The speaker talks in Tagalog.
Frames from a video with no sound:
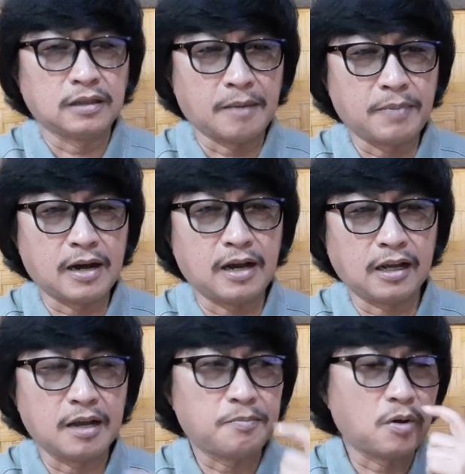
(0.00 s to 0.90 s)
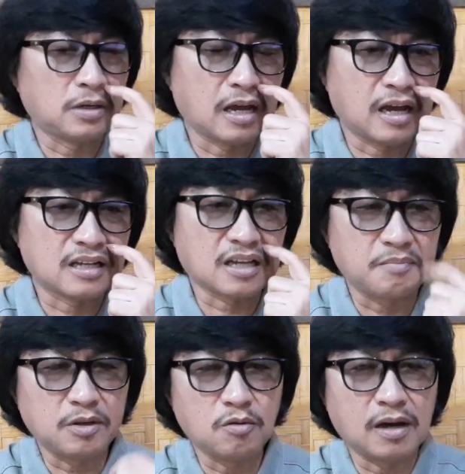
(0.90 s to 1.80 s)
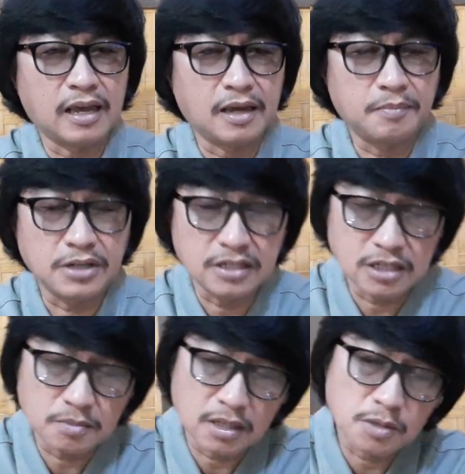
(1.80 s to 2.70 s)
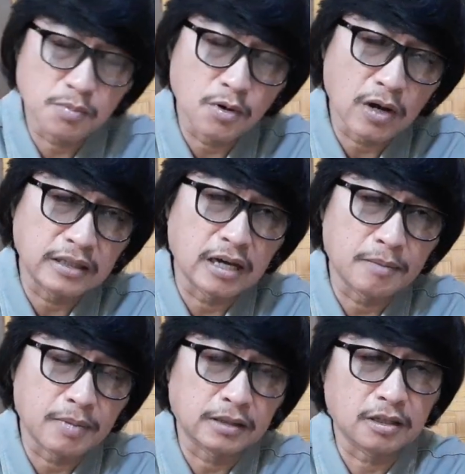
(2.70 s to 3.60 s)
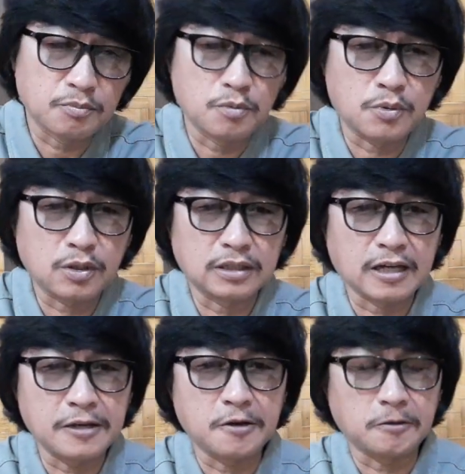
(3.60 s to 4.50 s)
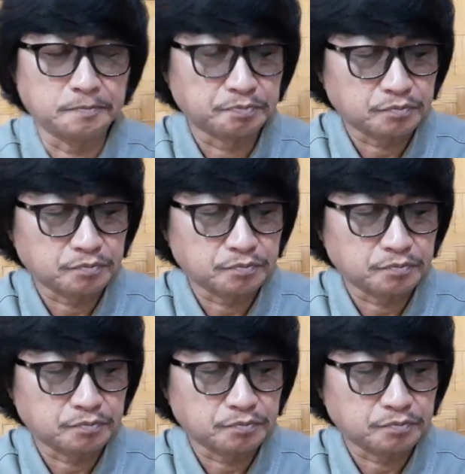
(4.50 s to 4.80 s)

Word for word: Napakahalaga po na sabi ko nga every 6 months po ay dapat nagpupurga tayo.